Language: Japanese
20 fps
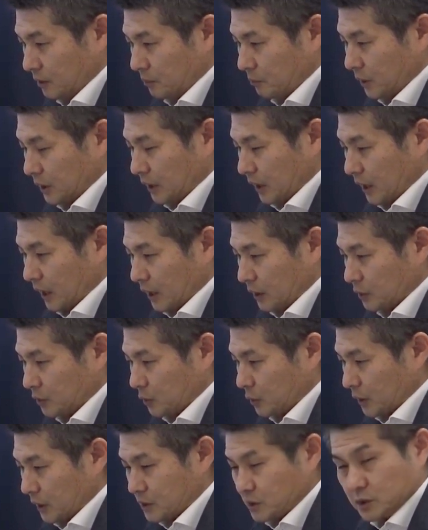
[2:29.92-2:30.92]
まだ活
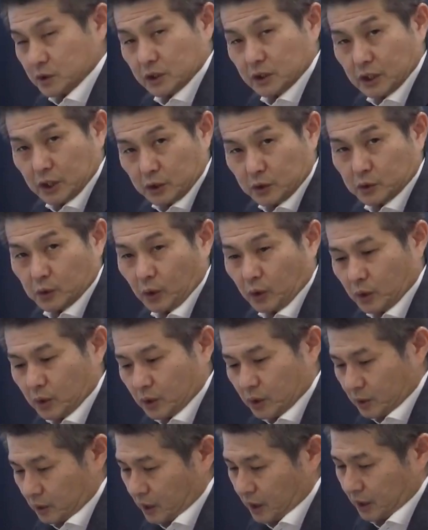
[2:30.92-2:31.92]
況が続いていると
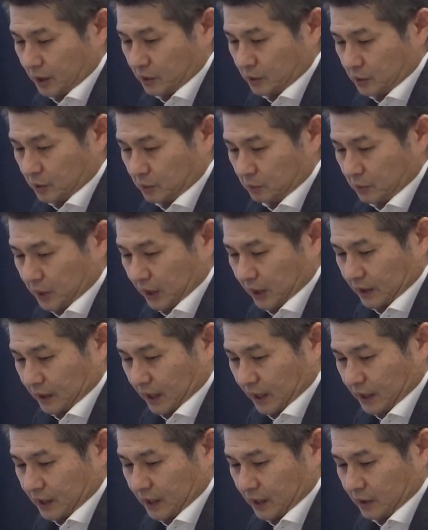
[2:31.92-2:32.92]
いう見
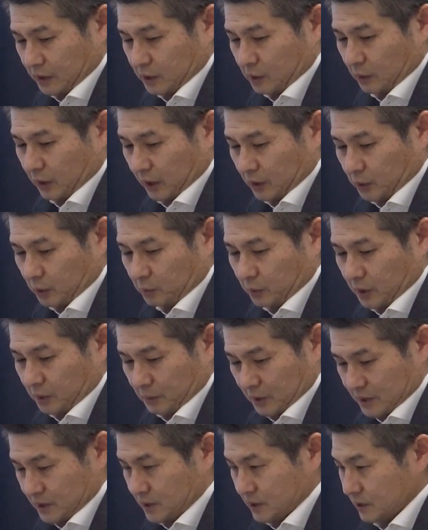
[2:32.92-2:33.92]
方ができようかと思
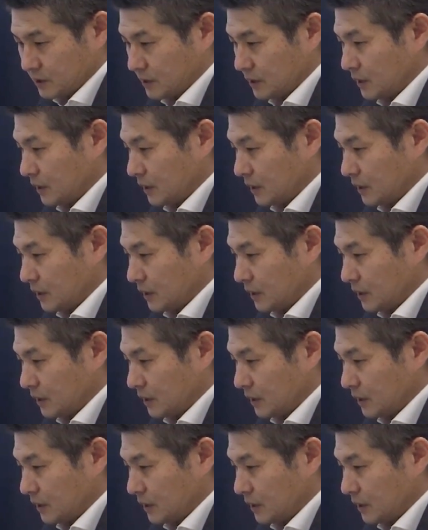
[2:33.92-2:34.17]
います。